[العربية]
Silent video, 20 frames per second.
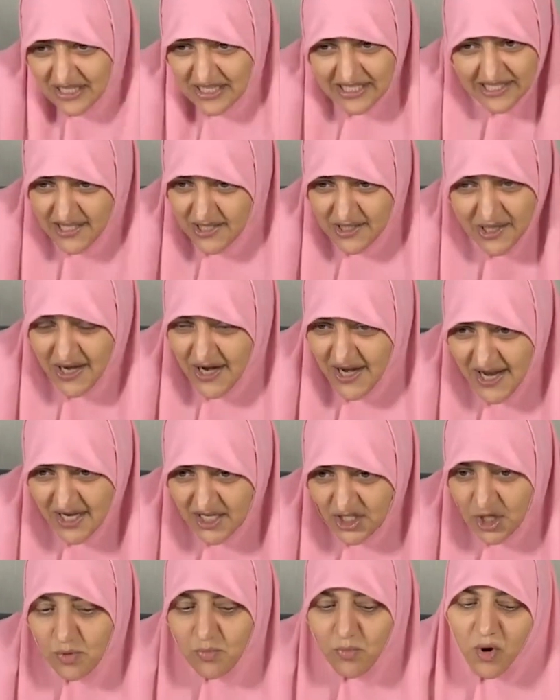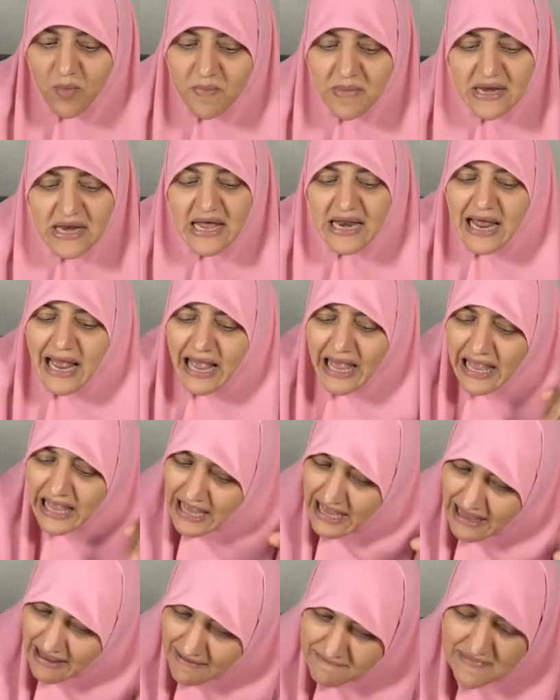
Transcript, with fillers: فما تستصغريش المهم ان انا